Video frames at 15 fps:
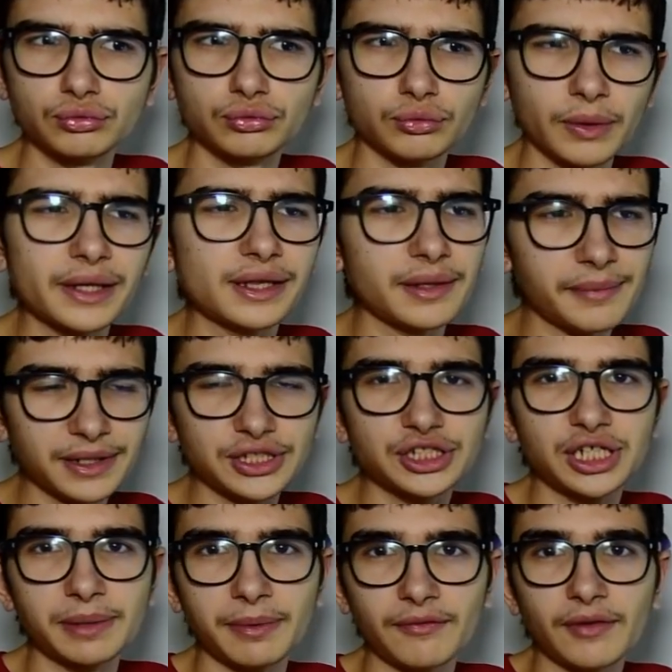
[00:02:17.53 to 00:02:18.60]
Ouais, c'est mardi, je
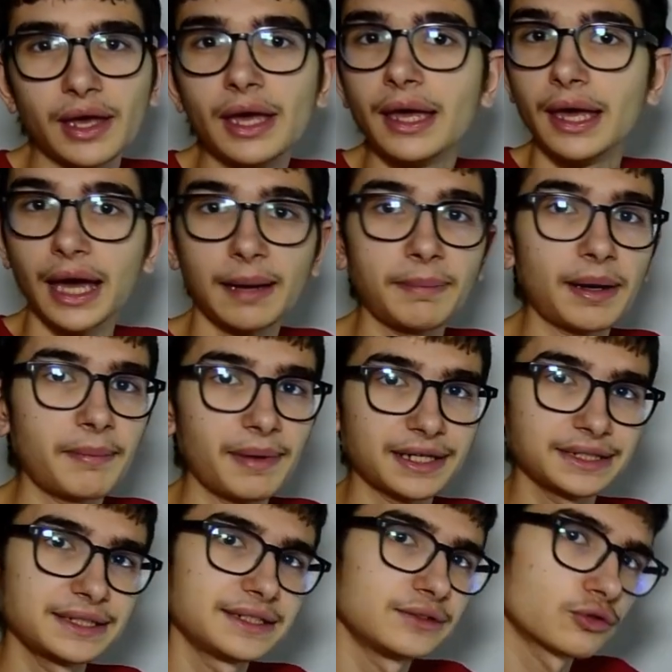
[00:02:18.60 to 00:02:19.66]
l'ai pas fait. À part
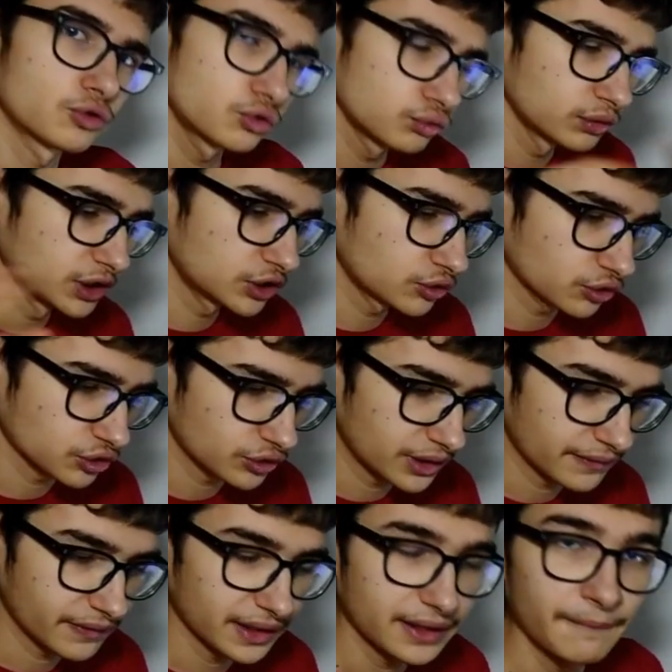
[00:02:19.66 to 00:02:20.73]
mardi, sinon tous les jours, je l'ai
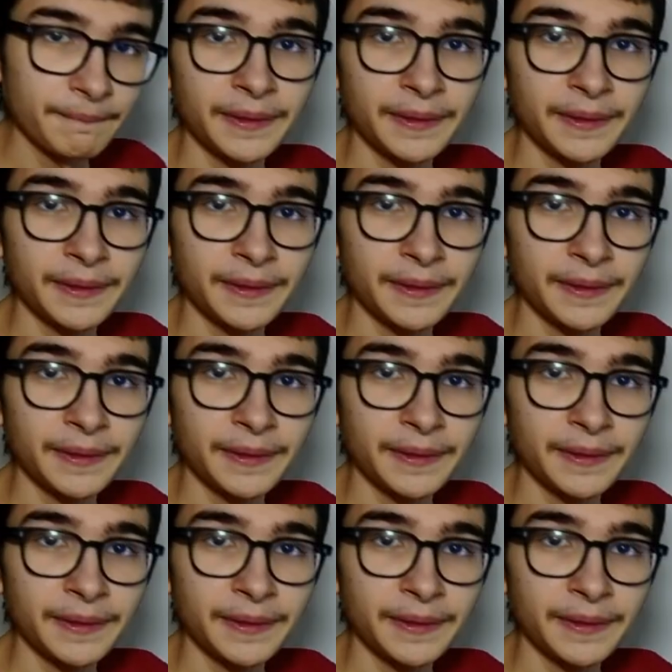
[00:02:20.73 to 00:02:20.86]
faite.